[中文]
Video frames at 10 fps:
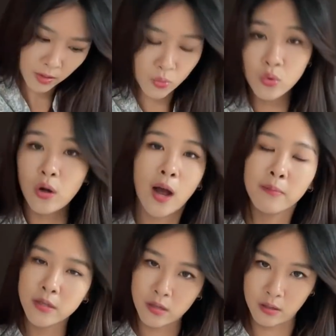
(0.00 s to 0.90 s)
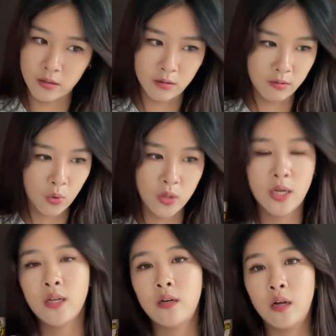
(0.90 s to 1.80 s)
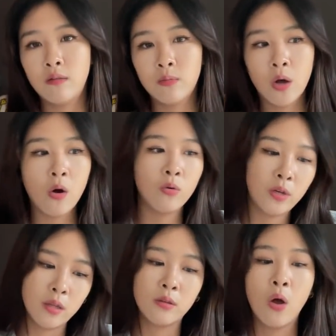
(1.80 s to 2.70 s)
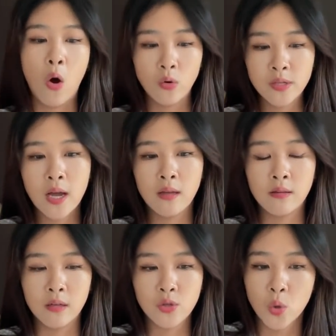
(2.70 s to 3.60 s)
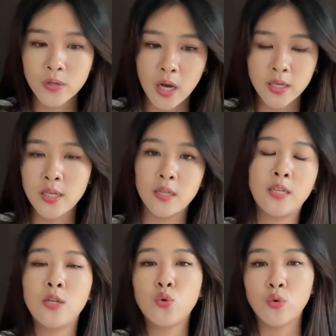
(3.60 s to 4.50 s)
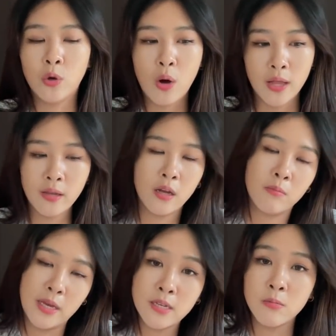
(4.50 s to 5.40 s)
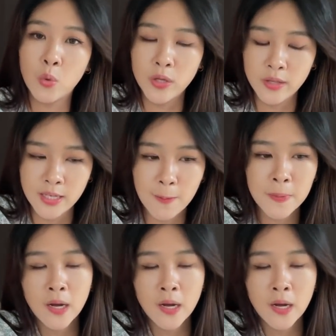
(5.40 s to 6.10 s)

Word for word: 如果他们整个国家的人都认同这样的宗教性的基础的话，那没什么问题啊。